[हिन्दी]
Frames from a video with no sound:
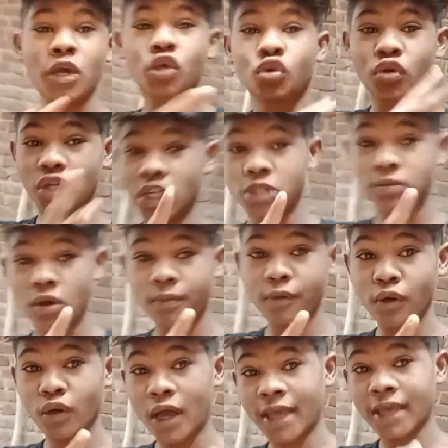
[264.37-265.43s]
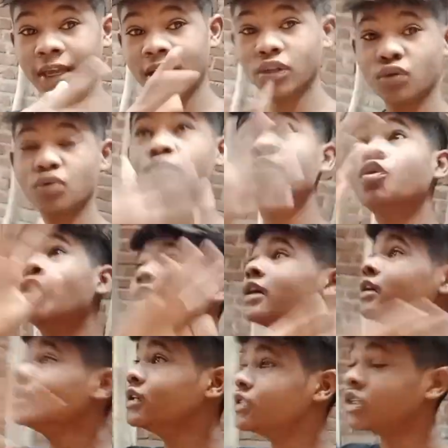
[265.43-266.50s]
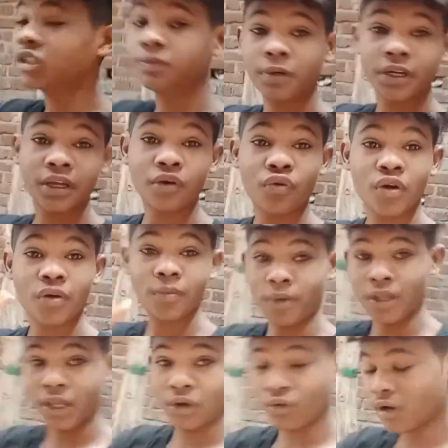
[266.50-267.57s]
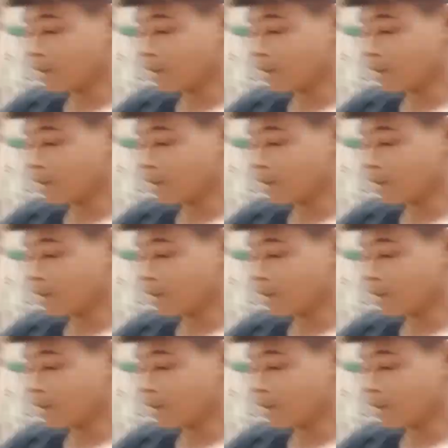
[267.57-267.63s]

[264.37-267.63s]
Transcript: तो नेक्स्ट ब्लॉग आएगा तो पूरा छत पर है हुआ बताऊंगा